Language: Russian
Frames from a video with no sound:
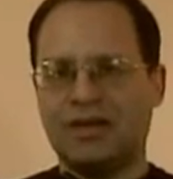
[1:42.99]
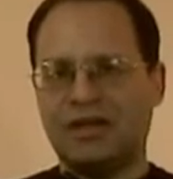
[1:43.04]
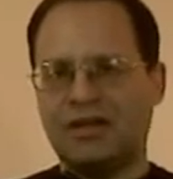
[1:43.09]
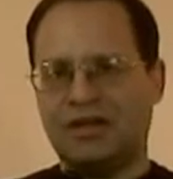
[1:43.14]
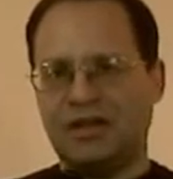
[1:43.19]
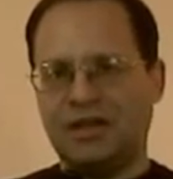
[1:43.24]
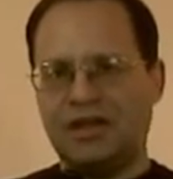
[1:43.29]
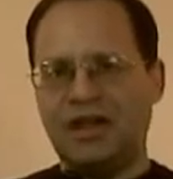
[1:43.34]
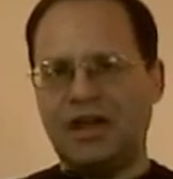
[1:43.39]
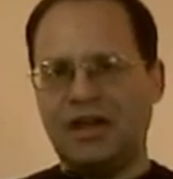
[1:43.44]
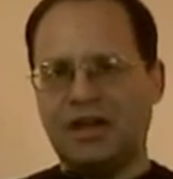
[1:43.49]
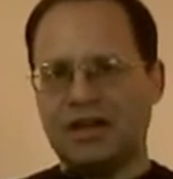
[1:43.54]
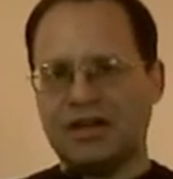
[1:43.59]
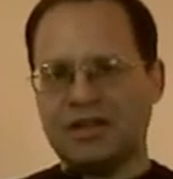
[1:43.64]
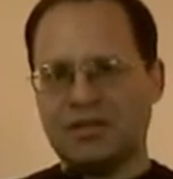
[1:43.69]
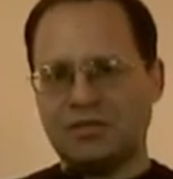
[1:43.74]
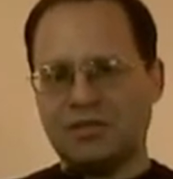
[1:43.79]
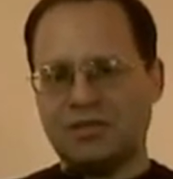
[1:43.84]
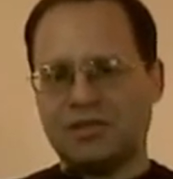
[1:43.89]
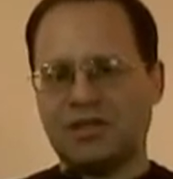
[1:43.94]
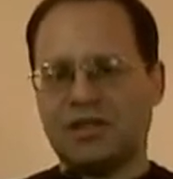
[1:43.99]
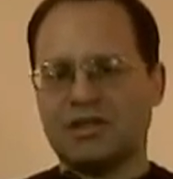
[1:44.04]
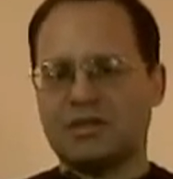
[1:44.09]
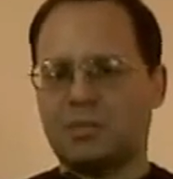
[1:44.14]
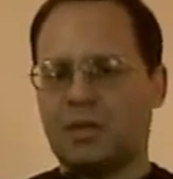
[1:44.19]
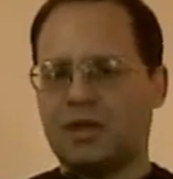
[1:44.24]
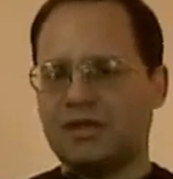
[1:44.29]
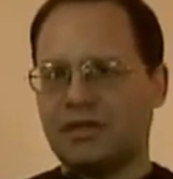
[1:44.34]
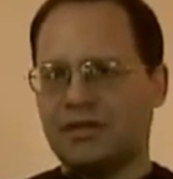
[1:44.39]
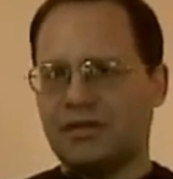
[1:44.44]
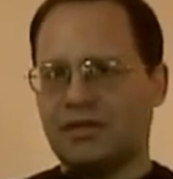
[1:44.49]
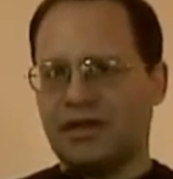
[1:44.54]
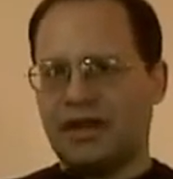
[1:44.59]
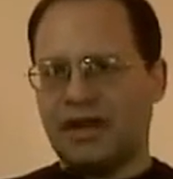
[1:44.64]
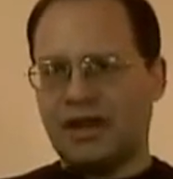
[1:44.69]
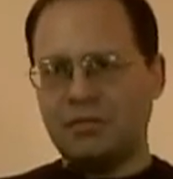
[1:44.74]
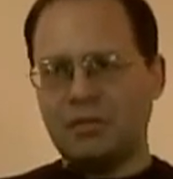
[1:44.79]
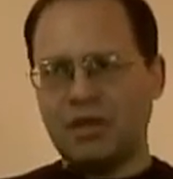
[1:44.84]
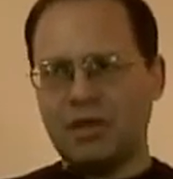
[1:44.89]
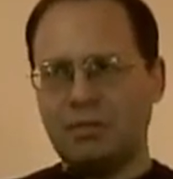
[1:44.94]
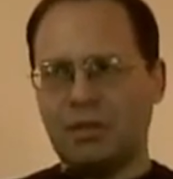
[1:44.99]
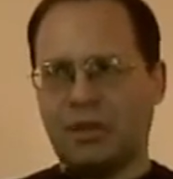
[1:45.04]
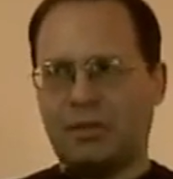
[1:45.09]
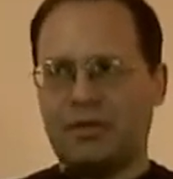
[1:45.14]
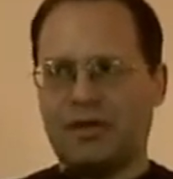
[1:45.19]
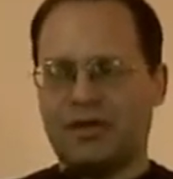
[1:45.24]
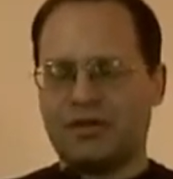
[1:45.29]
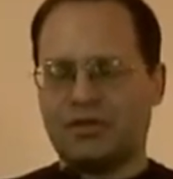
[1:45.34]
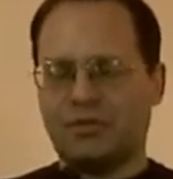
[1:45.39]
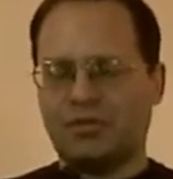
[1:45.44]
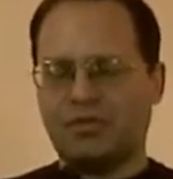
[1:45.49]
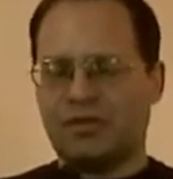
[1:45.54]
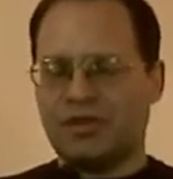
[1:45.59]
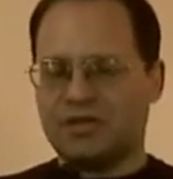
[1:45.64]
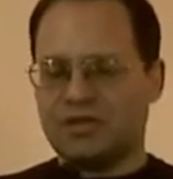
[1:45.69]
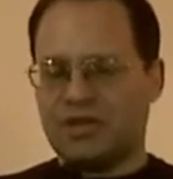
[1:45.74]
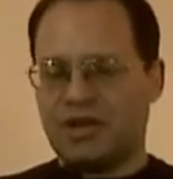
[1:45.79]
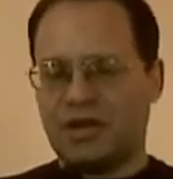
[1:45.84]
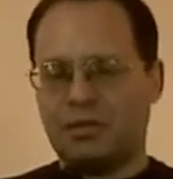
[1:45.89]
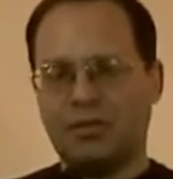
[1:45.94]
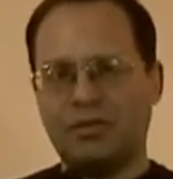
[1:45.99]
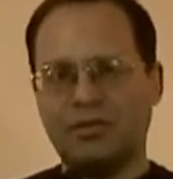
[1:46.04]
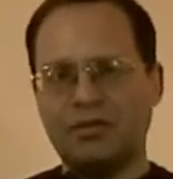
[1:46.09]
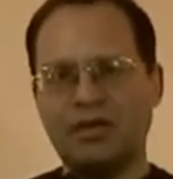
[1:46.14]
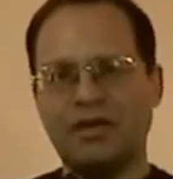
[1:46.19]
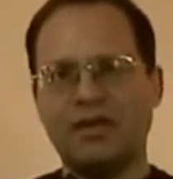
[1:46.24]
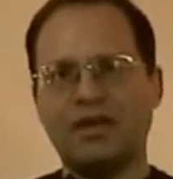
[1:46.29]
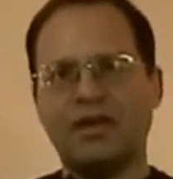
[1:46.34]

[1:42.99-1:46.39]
Ныне, оказывается, господин Клямкин по-прежнему востребован